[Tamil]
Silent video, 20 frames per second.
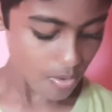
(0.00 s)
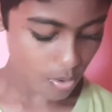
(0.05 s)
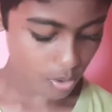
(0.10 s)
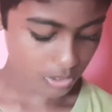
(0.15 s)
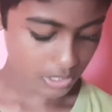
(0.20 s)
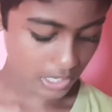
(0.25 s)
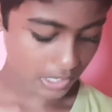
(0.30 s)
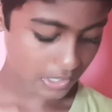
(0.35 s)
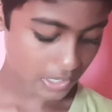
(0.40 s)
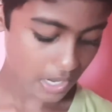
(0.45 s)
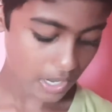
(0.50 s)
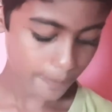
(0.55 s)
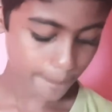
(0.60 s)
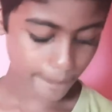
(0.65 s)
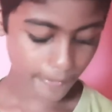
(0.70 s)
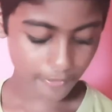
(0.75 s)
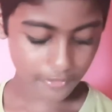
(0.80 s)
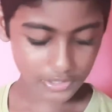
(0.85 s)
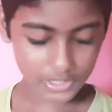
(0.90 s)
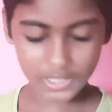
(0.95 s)
ஓகேங்களா
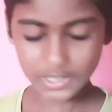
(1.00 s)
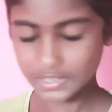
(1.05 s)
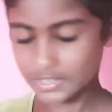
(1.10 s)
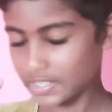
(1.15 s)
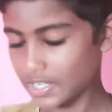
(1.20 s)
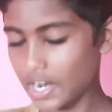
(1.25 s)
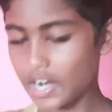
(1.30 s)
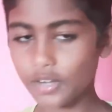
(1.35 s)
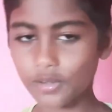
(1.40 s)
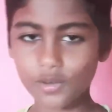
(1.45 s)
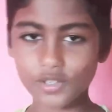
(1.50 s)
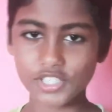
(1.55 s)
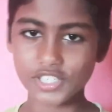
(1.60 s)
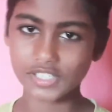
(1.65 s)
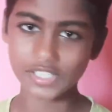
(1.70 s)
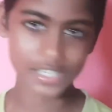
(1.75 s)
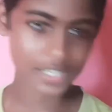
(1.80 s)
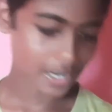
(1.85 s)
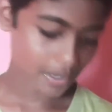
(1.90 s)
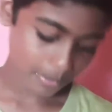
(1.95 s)
இப்போ வந்து தேர்ட்
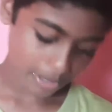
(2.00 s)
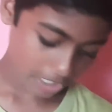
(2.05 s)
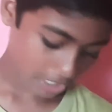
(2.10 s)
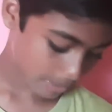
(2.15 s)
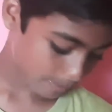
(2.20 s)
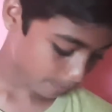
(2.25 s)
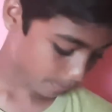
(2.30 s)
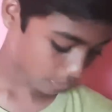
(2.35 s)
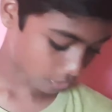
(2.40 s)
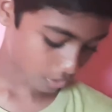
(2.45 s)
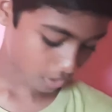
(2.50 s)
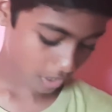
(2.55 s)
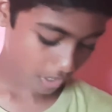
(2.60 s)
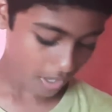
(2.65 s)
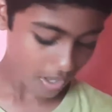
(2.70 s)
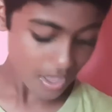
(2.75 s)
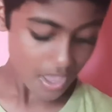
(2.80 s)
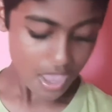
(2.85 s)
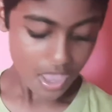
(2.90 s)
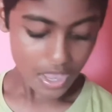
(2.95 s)
கொஷின் என்ன அப்படின்னு பார்த்தோம்னா
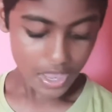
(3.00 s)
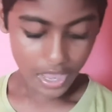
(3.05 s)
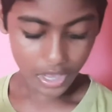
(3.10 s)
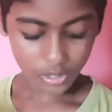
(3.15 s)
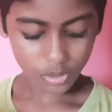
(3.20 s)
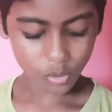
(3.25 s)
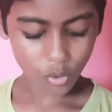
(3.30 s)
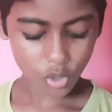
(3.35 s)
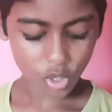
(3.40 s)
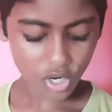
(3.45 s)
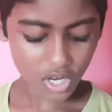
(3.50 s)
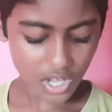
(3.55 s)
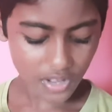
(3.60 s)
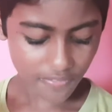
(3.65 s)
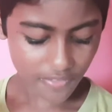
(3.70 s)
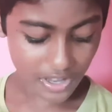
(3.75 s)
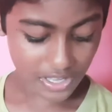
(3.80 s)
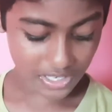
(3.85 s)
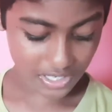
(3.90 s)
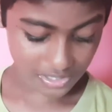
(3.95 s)
கொரோனா
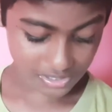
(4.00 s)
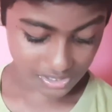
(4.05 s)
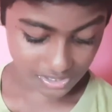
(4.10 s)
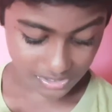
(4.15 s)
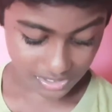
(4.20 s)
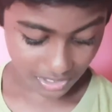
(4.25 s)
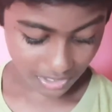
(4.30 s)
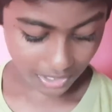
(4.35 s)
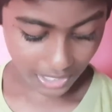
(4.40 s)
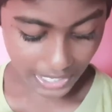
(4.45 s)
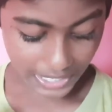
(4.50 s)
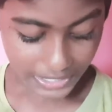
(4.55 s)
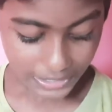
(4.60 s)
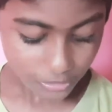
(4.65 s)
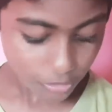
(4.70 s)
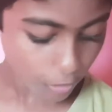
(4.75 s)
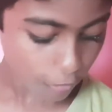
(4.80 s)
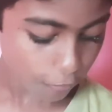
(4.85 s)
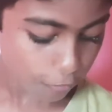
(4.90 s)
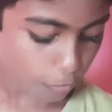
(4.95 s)
வைரஸ் இஸ் அ
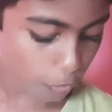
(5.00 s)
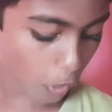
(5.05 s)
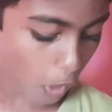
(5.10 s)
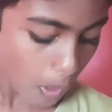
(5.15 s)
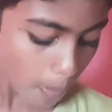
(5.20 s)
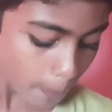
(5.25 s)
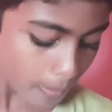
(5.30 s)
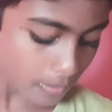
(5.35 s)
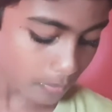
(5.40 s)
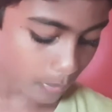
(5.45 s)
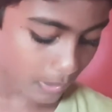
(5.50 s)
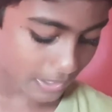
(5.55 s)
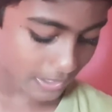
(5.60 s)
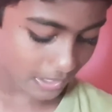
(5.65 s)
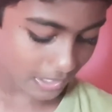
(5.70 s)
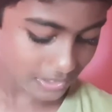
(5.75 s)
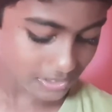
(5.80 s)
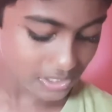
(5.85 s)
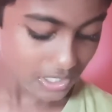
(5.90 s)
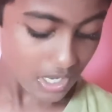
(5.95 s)
கைண்ட் ஆஃப் காமன்
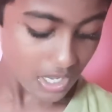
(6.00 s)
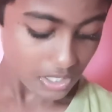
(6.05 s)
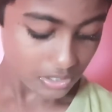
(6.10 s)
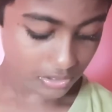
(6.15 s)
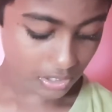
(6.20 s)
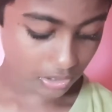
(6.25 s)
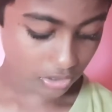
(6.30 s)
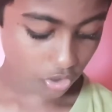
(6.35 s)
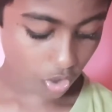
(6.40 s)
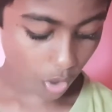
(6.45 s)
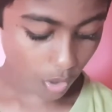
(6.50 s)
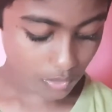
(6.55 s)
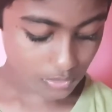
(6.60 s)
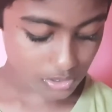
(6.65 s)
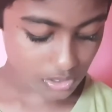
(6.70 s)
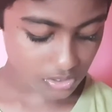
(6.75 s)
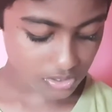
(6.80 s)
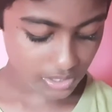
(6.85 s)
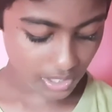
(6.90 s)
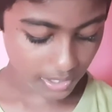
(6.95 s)
வைரஸ் தட்
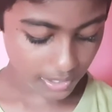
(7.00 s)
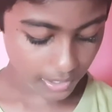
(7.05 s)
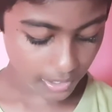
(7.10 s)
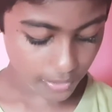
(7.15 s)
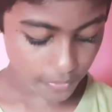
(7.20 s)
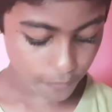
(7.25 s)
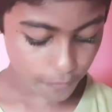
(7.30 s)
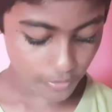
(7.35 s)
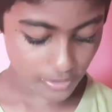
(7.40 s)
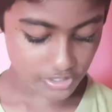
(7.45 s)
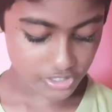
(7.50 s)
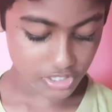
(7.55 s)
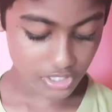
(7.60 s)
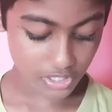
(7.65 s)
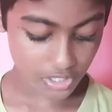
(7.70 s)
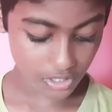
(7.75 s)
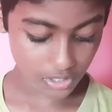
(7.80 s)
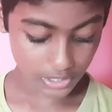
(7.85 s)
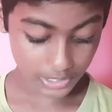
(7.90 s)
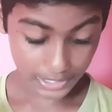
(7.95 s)
காசஸ் அண்ட்
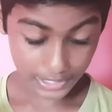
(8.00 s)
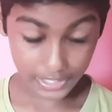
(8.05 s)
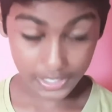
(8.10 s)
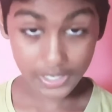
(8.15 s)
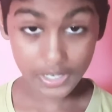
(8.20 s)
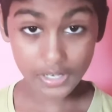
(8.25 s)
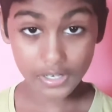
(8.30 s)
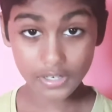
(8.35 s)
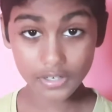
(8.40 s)
இன்ஃபெக்ஷன் இன்